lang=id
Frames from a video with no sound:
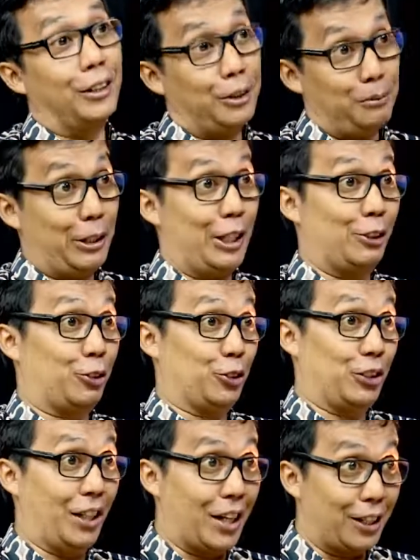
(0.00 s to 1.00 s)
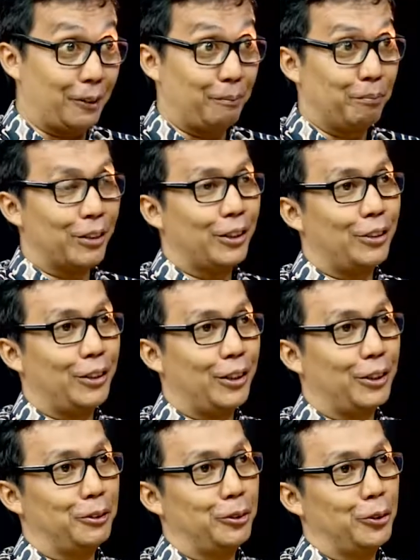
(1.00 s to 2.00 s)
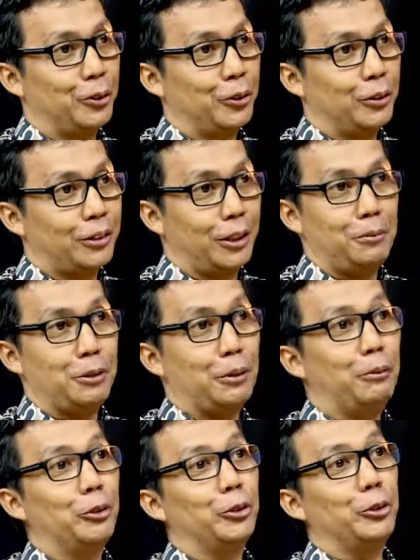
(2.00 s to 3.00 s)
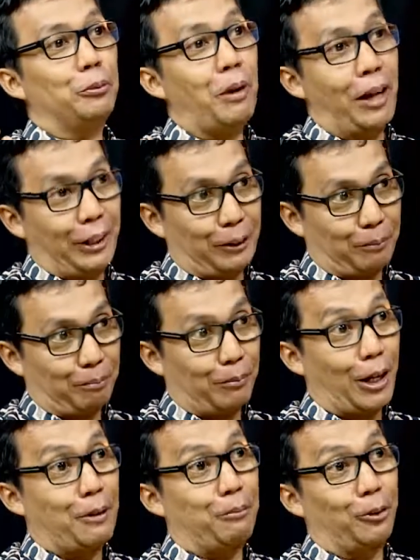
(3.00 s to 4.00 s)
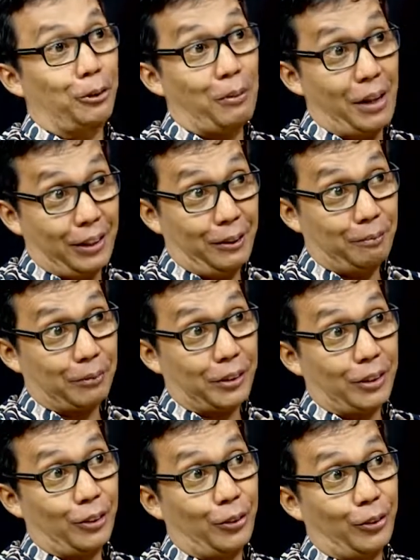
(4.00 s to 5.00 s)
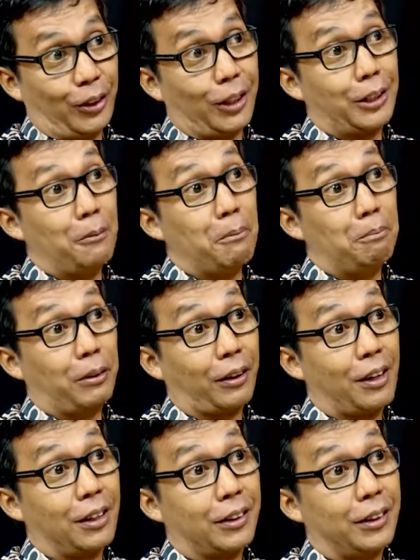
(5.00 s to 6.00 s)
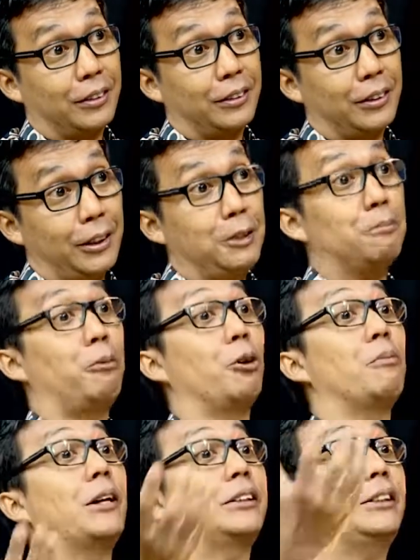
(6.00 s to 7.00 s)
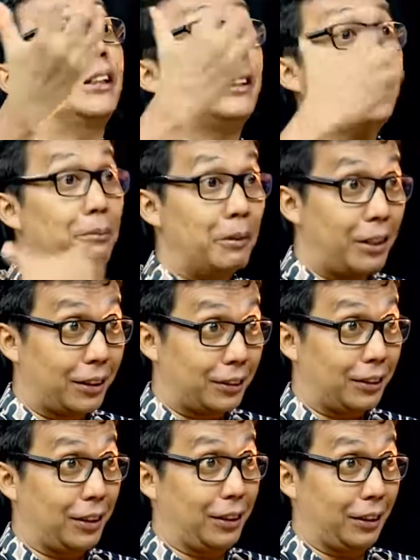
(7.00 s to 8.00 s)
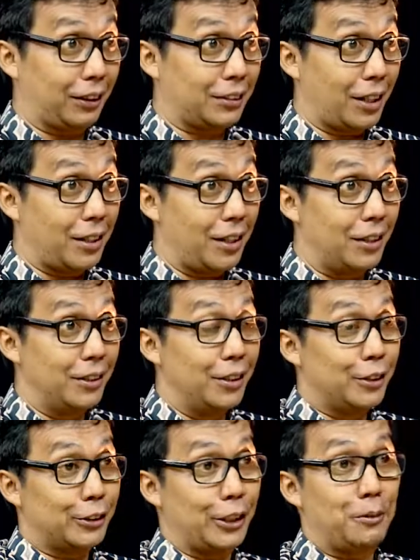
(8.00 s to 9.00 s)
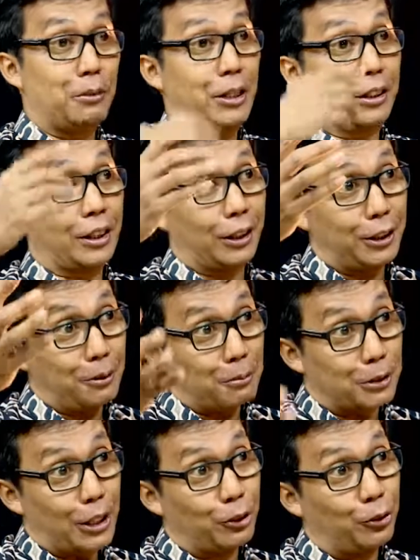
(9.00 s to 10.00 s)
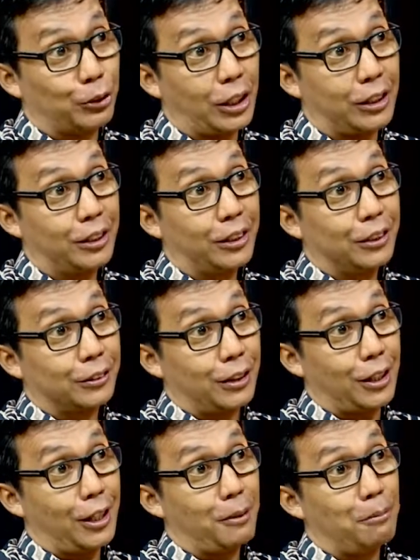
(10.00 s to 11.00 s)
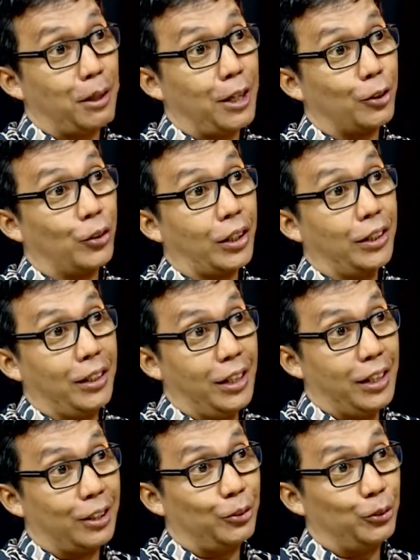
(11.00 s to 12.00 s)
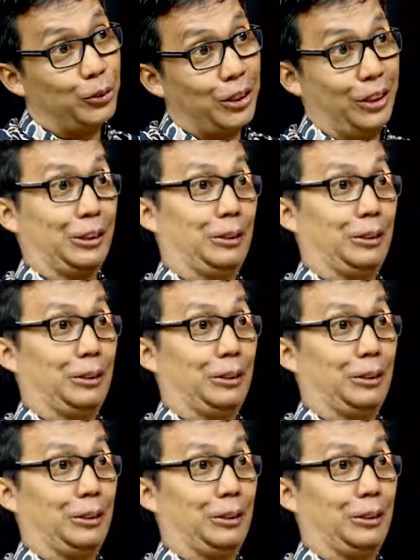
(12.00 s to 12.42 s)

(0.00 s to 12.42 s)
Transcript: di media sosial, hmm. ya saya bisa menuntut balik, melapor balik hmm. orang yang mempiralkan informasi yang tidak benar tentang diri saya. Hmm. Saya menyatakan yang bersangkutan telah melakukan delik ujaran